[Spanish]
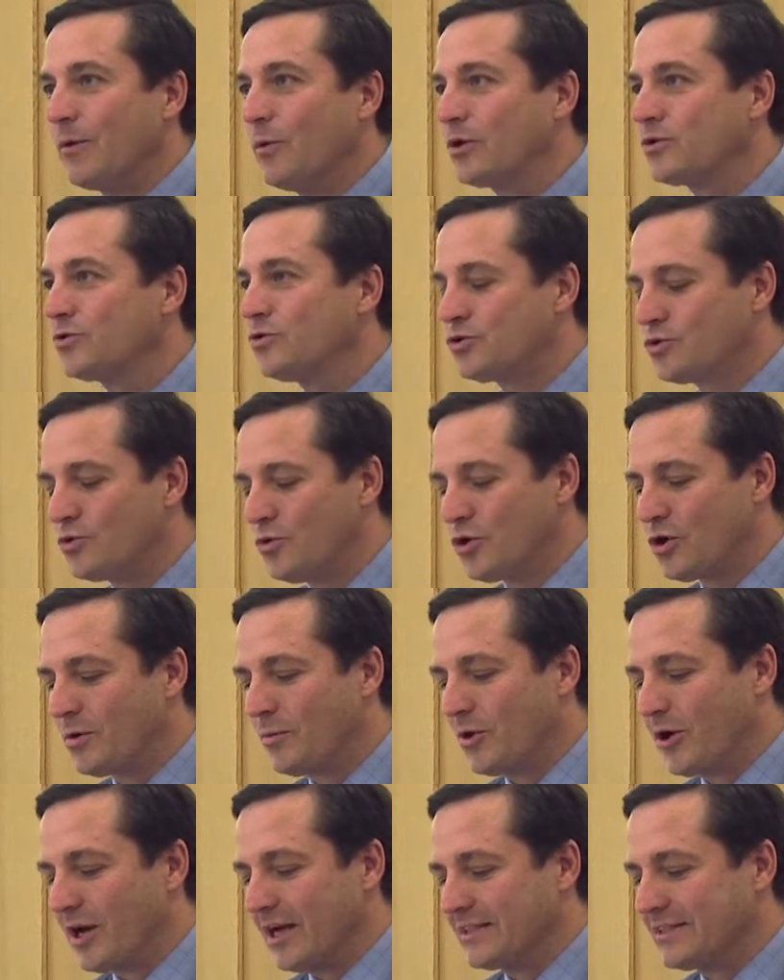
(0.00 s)
Wharton School,
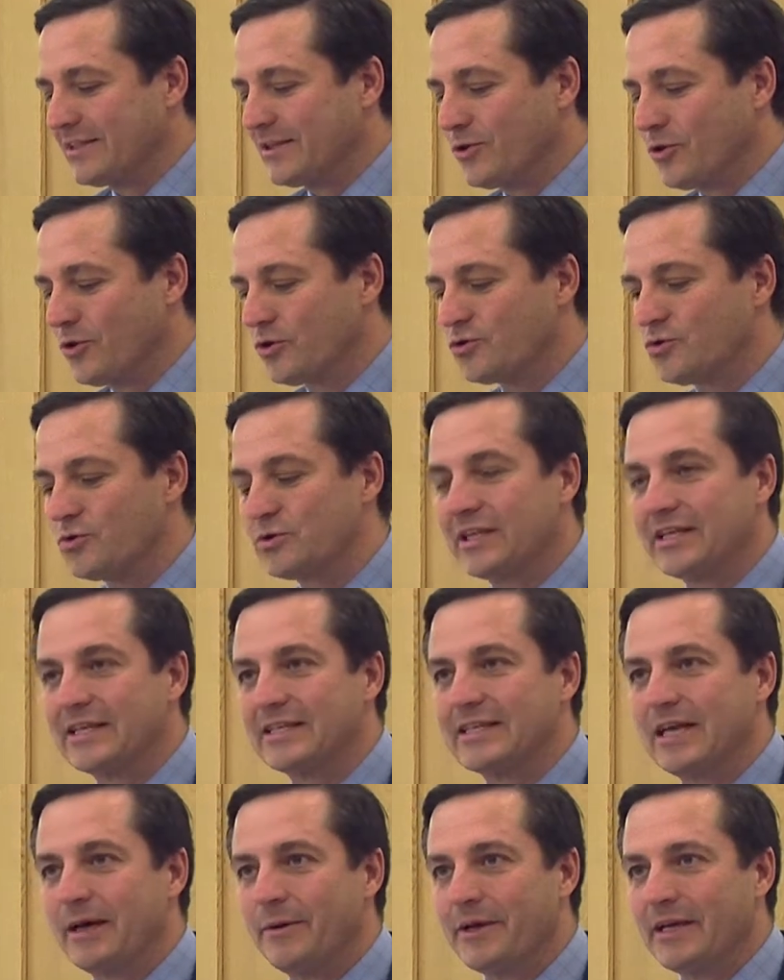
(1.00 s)
como casi todos
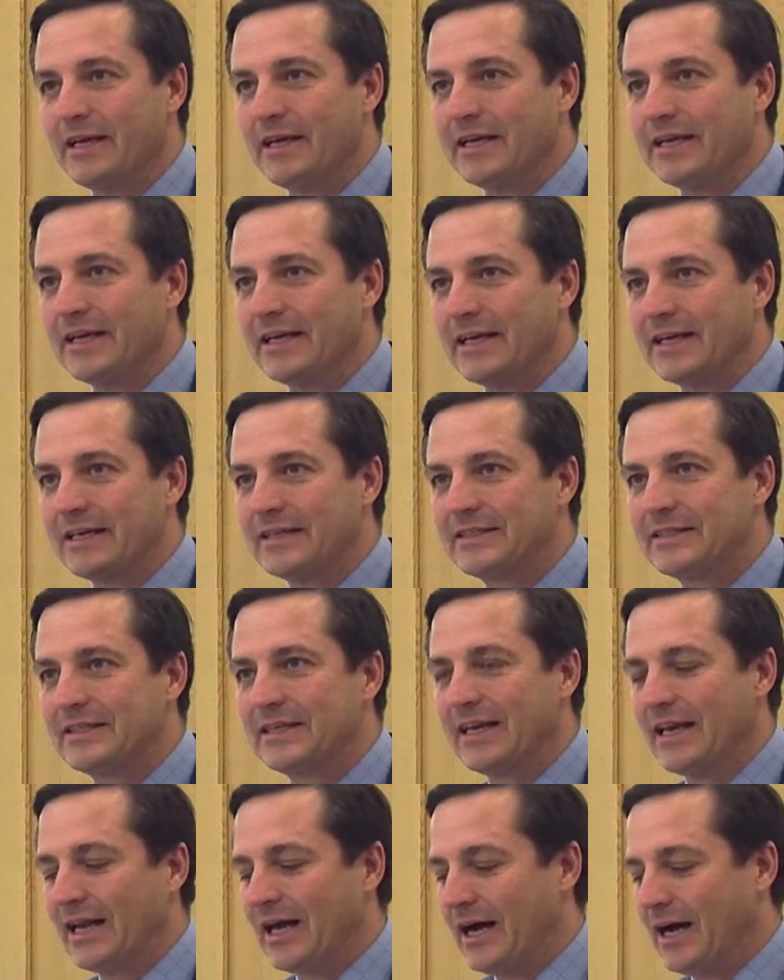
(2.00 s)
ustedes saben,
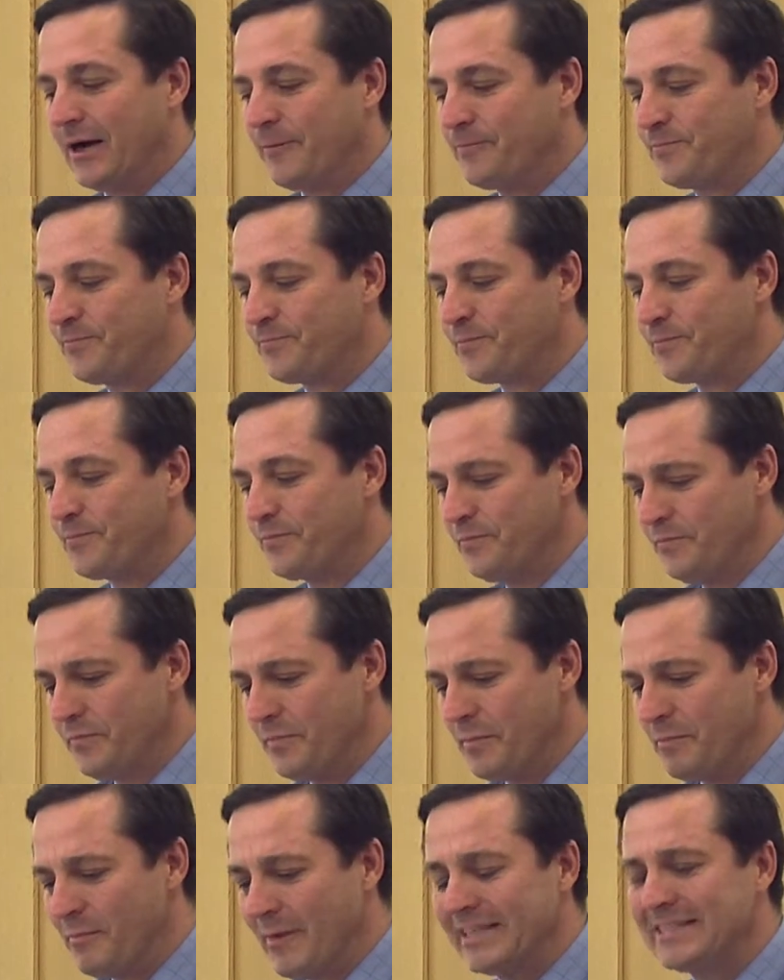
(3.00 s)
es la
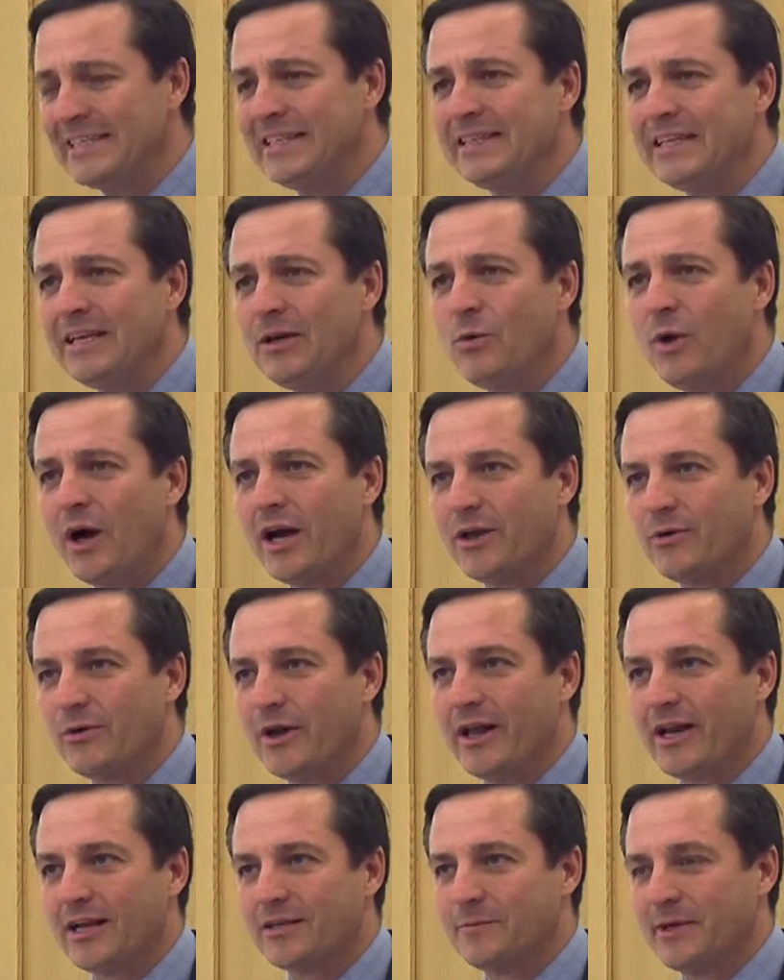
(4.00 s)
más antigua y
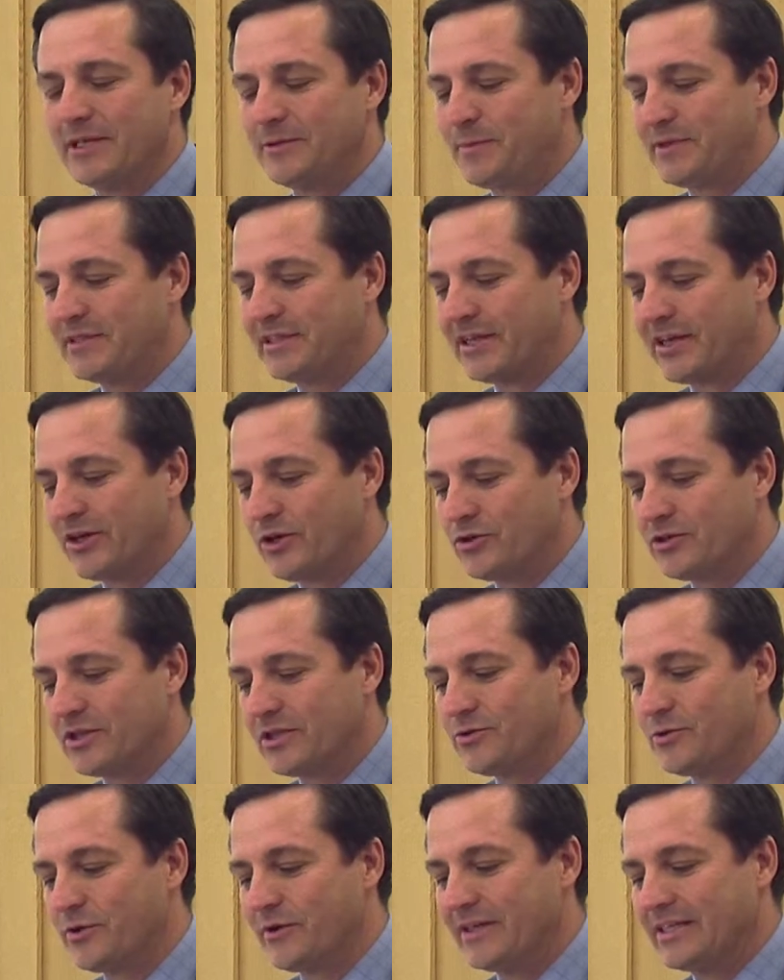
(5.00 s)
una de las más
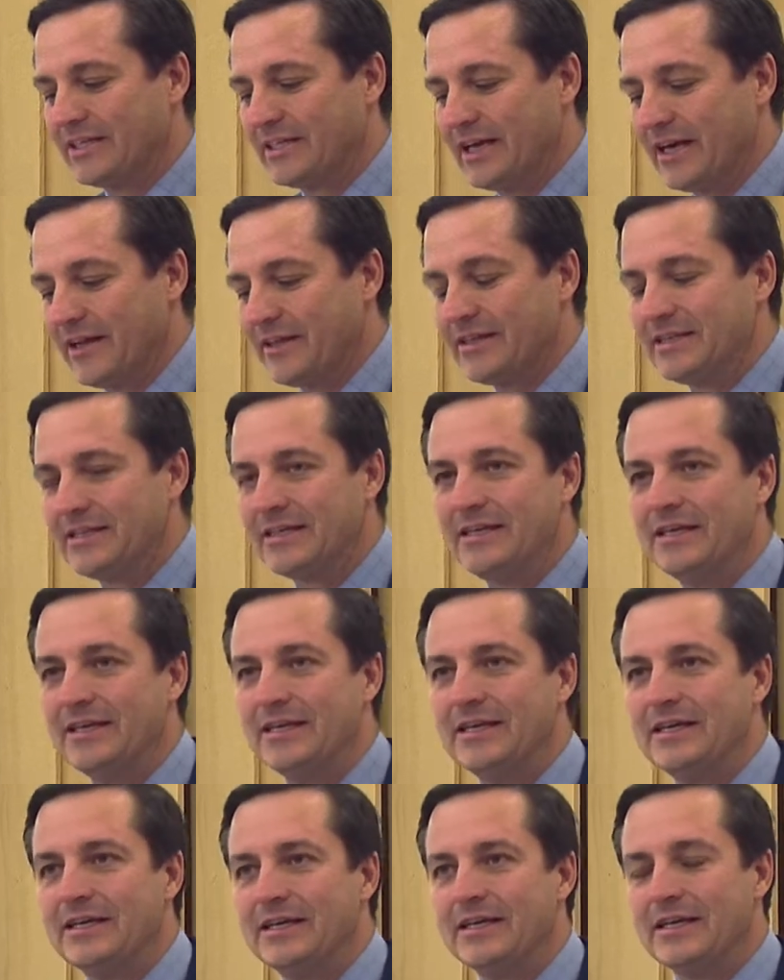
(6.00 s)
prestigiosas universidades,
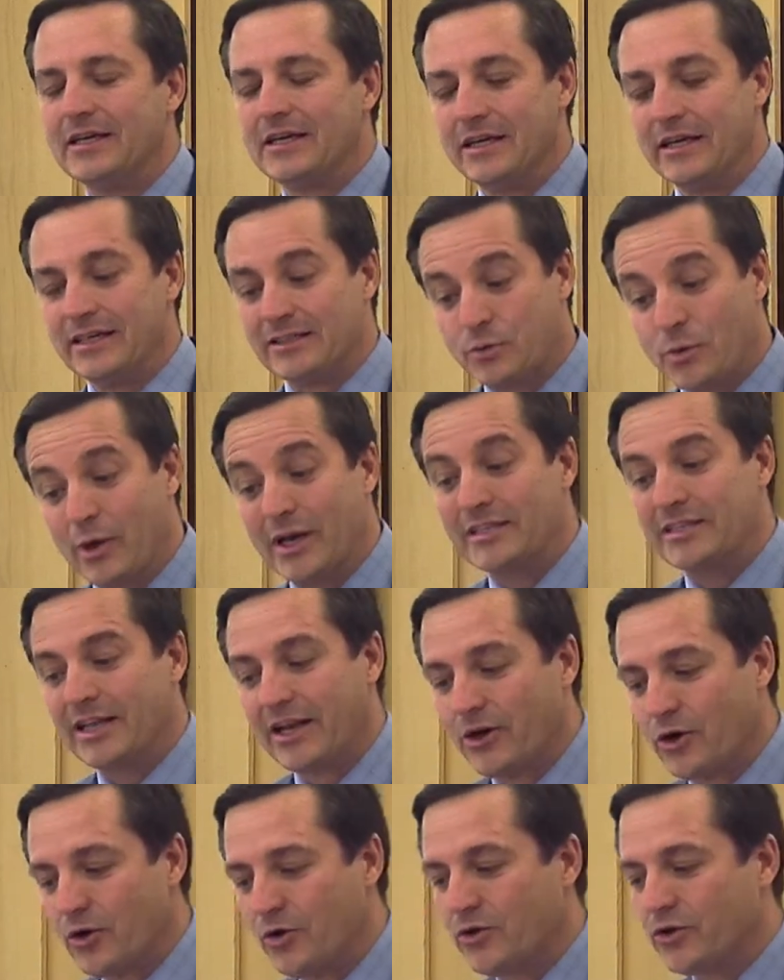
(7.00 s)
eh, escuelas de
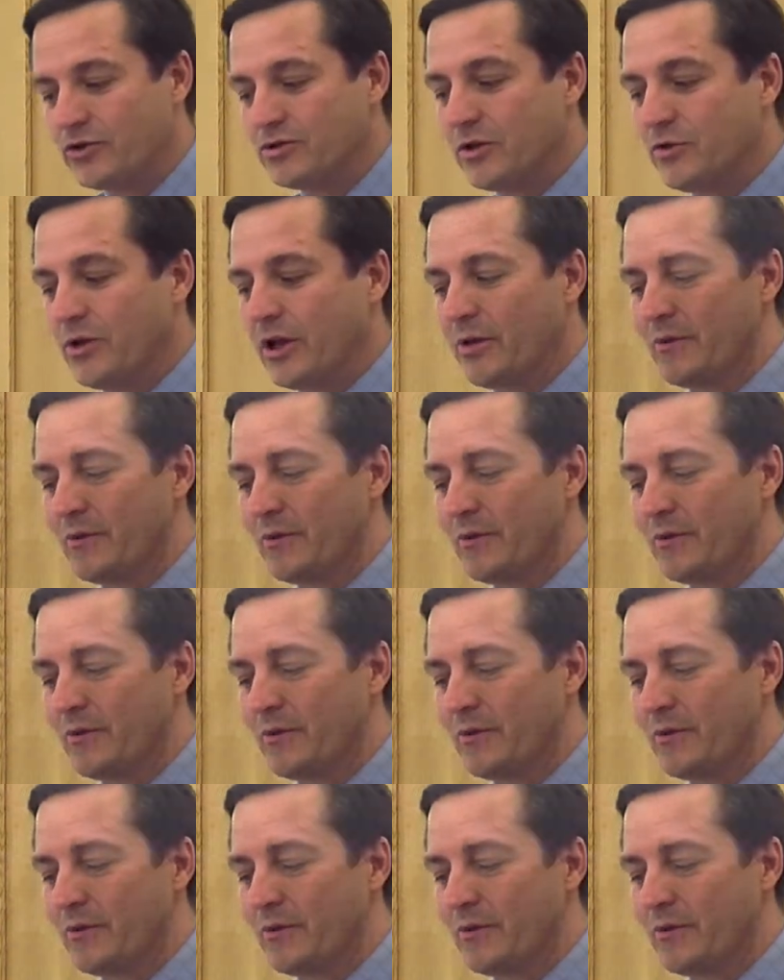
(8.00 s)
negocios de una